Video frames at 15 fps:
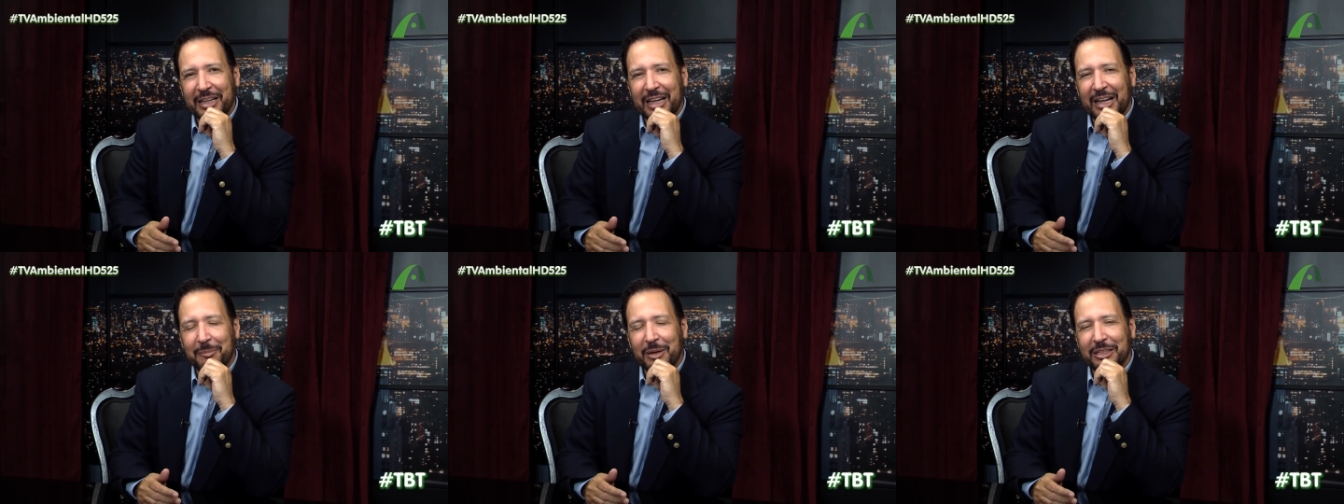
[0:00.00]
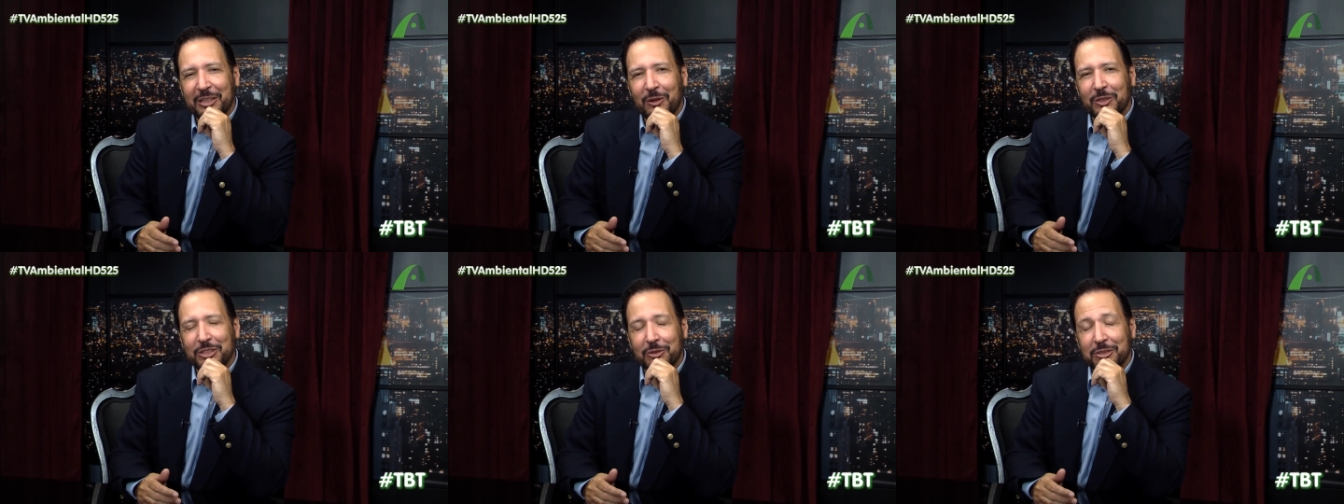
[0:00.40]
a Marta
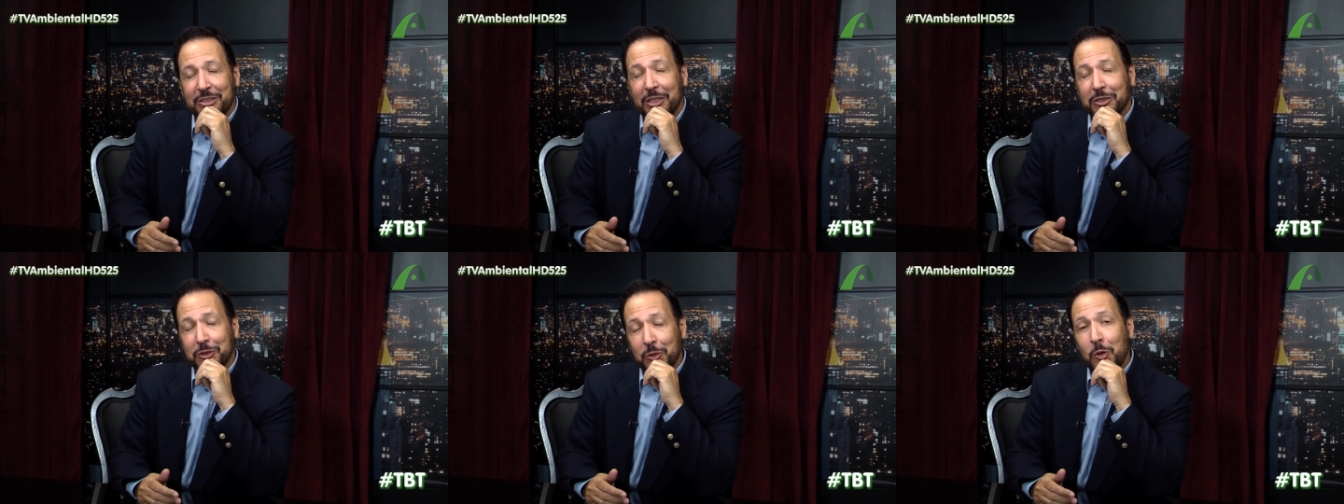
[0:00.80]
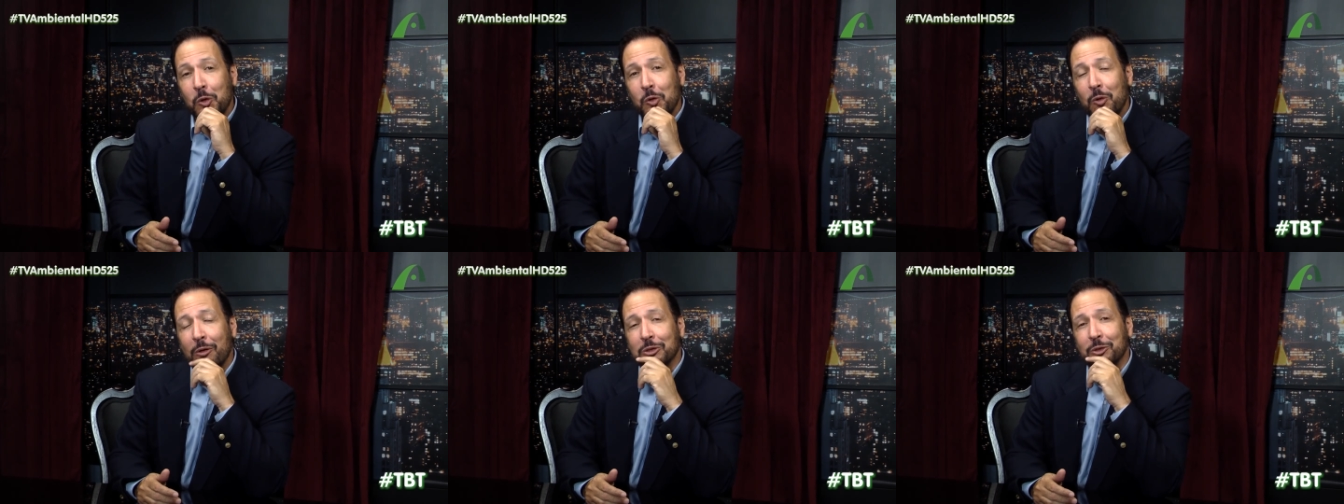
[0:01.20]
Rocha nos
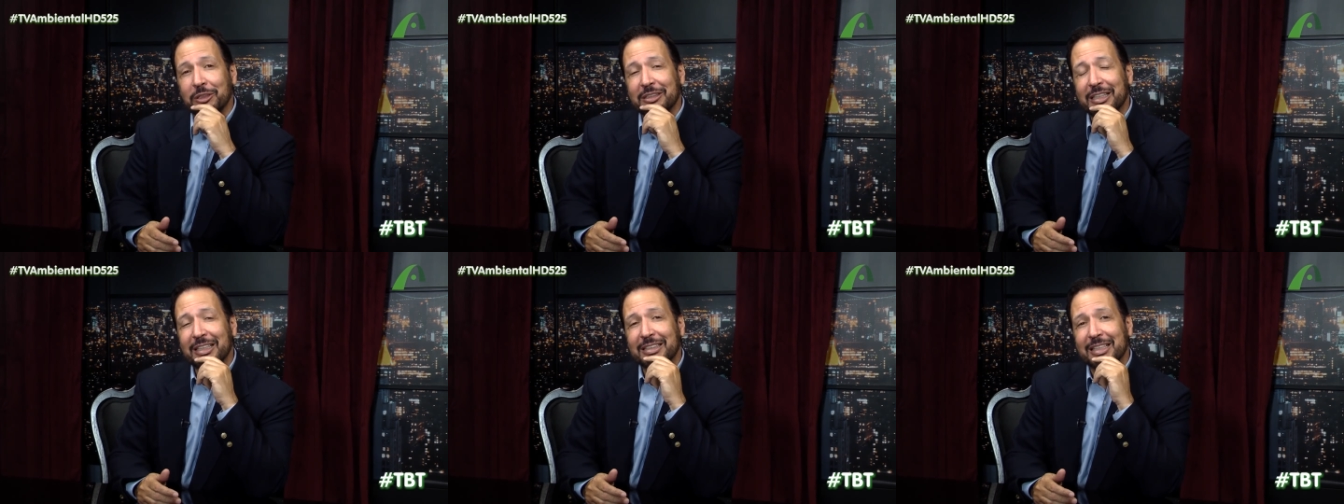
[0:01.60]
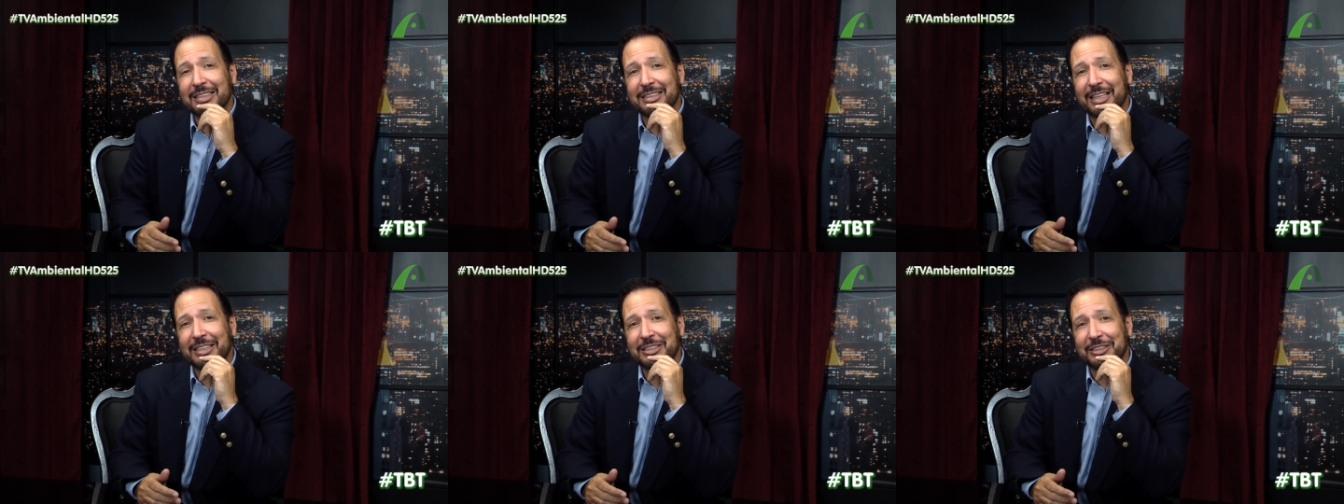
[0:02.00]
deixou aos
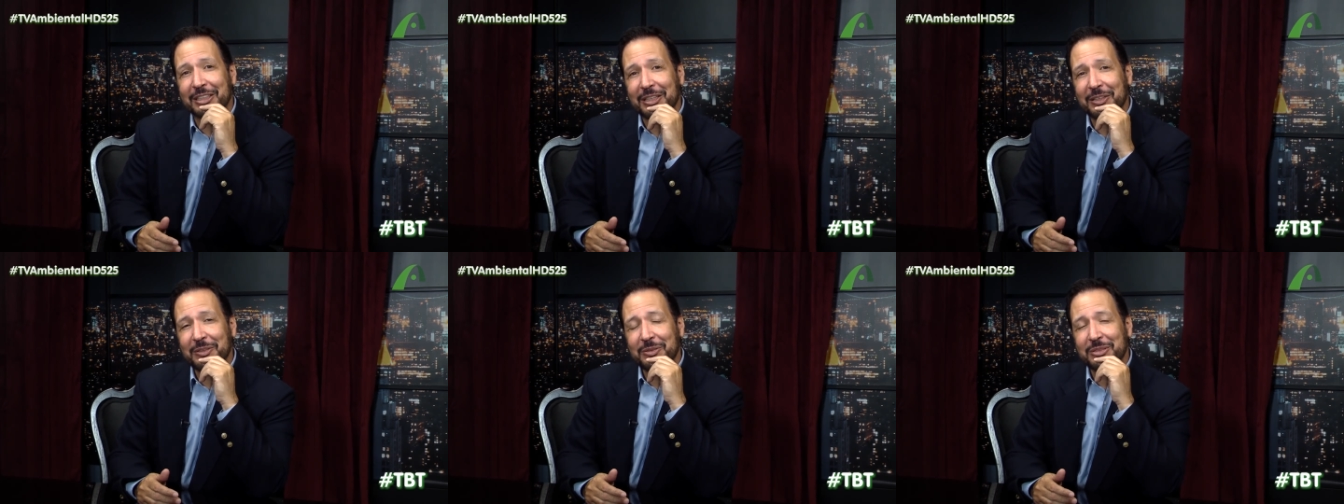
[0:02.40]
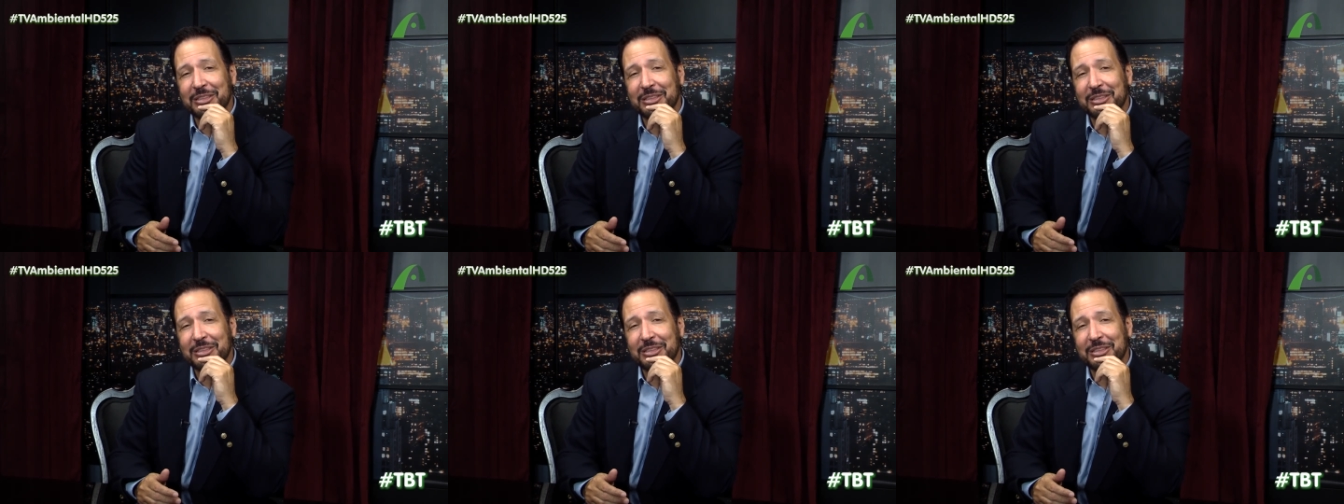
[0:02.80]
87 anos,